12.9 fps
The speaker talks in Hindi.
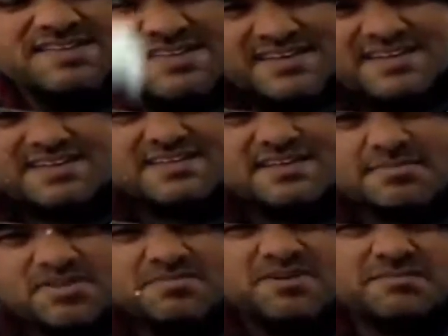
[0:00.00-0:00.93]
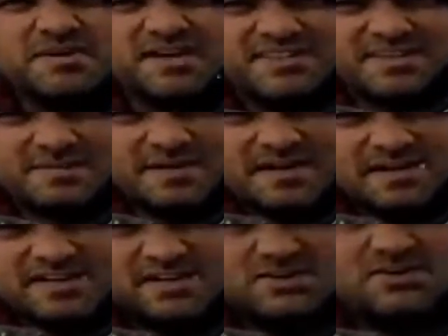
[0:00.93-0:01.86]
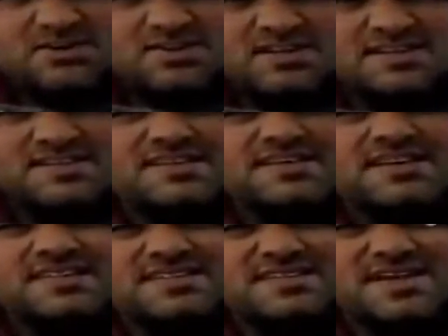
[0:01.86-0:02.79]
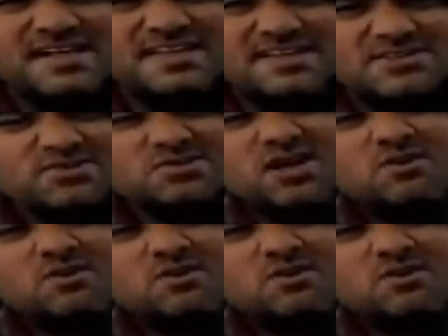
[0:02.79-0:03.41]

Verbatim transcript: ये सबसे बड़ी बात है हमारे लिए और ये एक ऐसी याद है जो